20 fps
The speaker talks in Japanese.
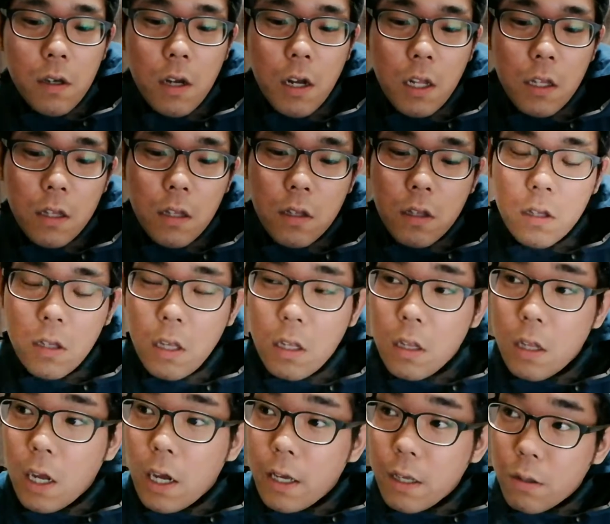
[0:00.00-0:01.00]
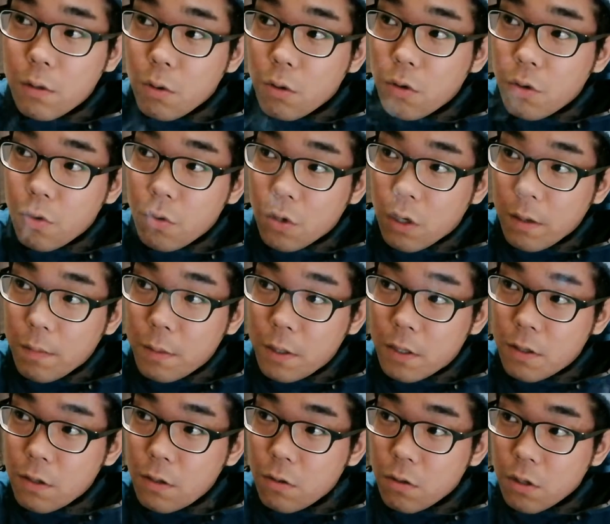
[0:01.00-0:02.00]
買ってないというか
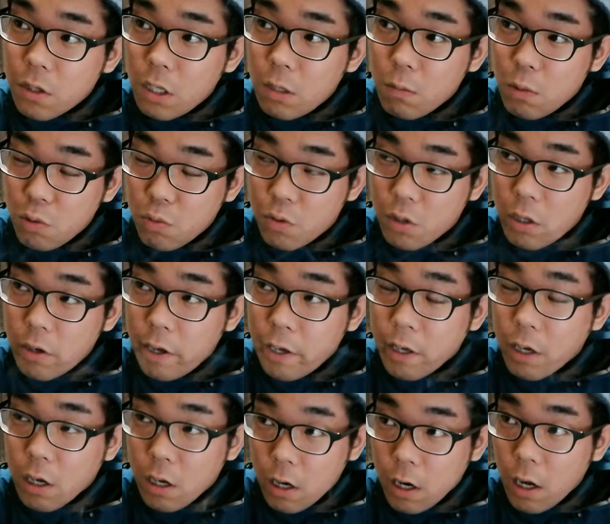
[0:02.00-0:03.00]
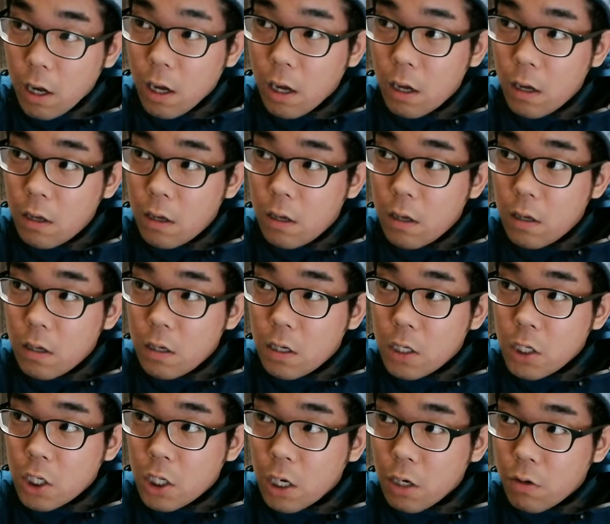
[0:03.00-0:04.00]
水色って今売ってないから
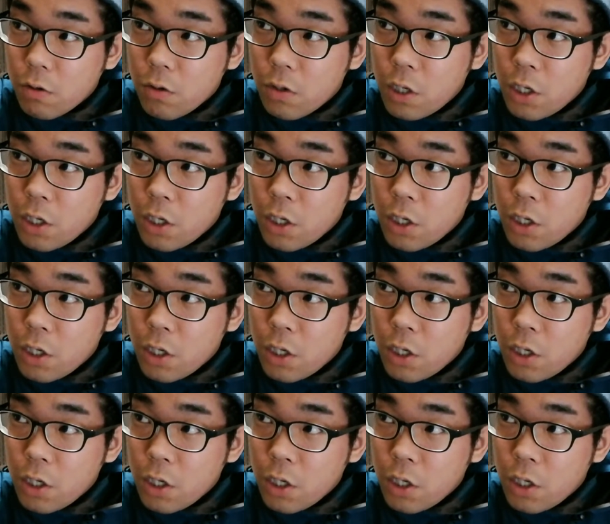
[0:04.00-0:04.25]
シャグ